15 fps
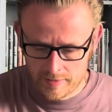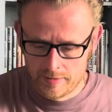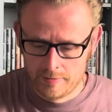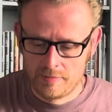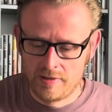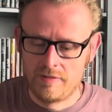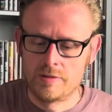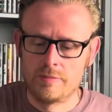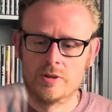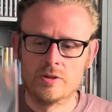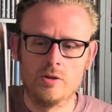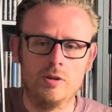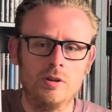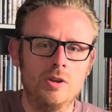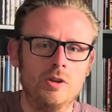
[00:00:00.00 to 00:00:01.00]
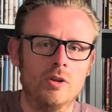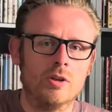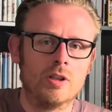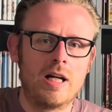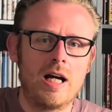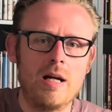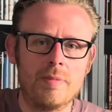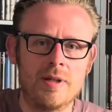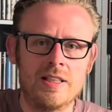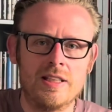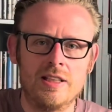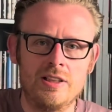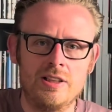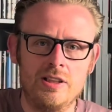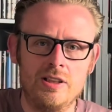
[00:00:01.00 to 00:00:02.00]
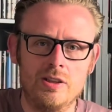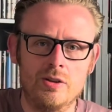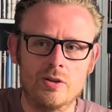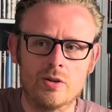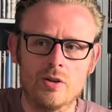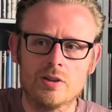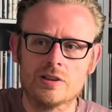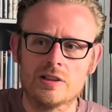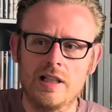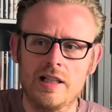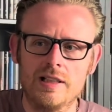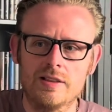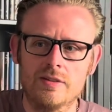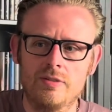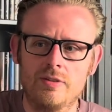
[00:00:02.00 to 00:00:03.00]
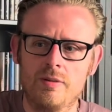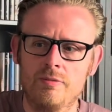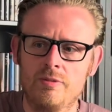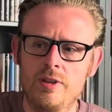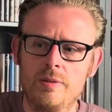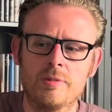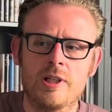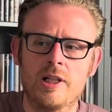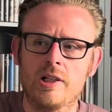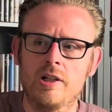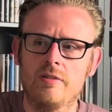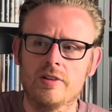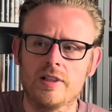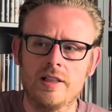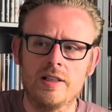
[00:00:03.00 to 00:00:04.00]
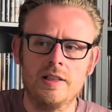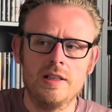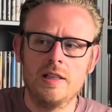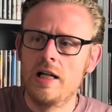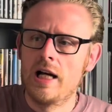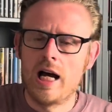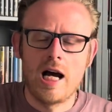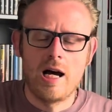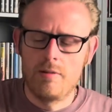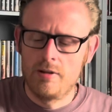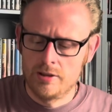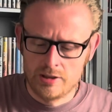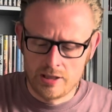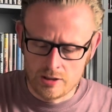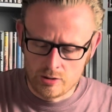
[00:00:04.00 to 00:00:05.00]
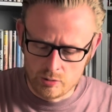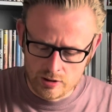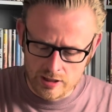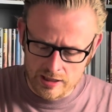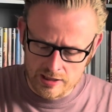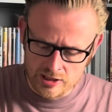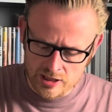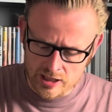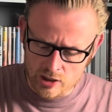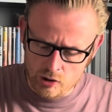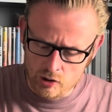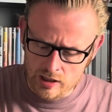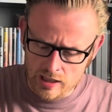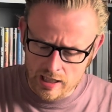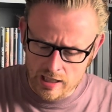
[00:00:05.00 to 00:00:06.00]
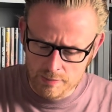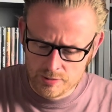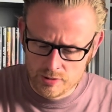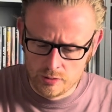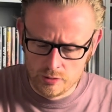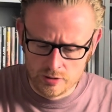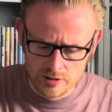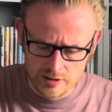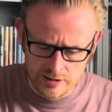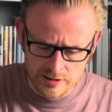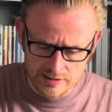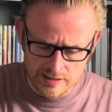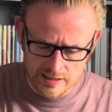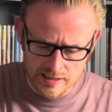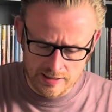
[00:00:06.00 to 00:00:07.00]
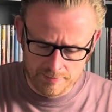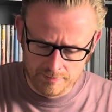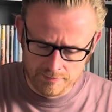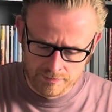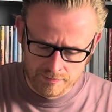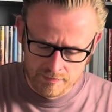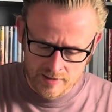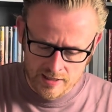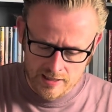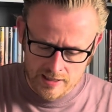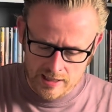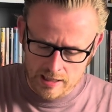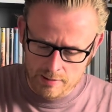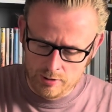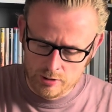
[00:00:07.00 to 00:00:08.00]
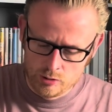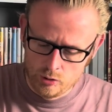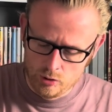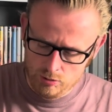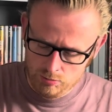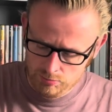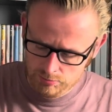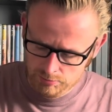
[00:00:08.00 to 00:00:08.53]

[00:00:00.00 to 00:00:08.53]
machen wir es mal so. Und einmal hier die Rückseite vom Film Color of the Night. Aber dazu kann ich auch absolut nichts sagen. Aber so,